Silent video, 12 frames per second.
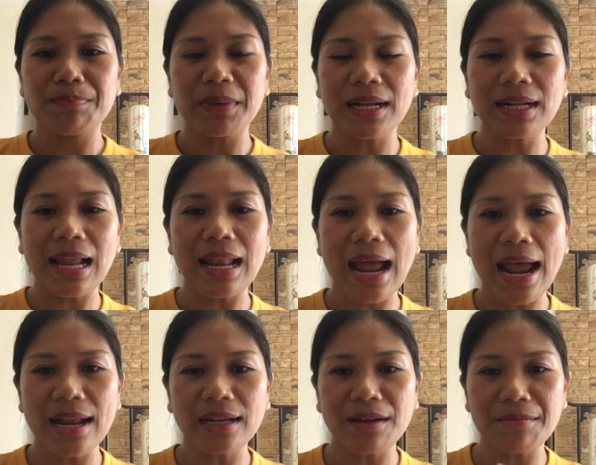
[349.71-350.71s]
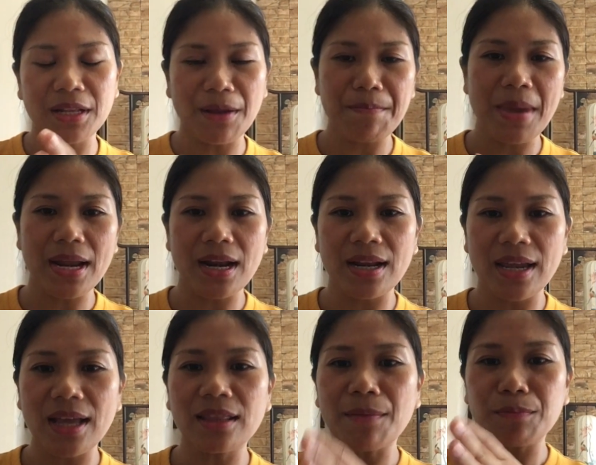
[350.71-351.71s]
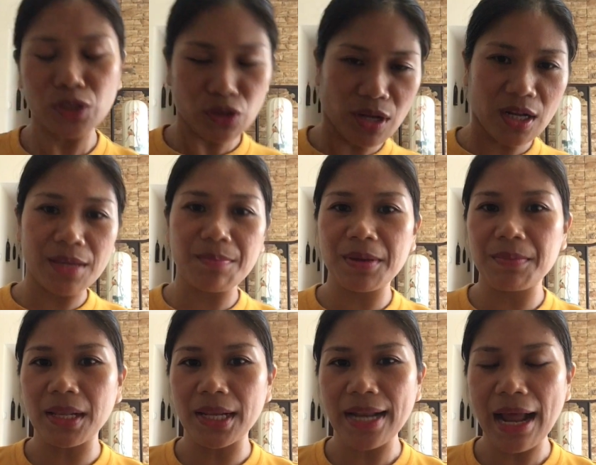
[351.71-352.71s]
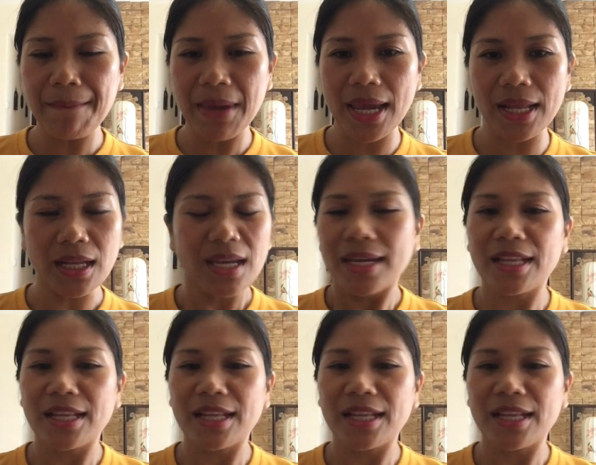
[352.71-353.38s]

pinaglalaanan kami ng pera na yan, tapos yun ang ibibili namin.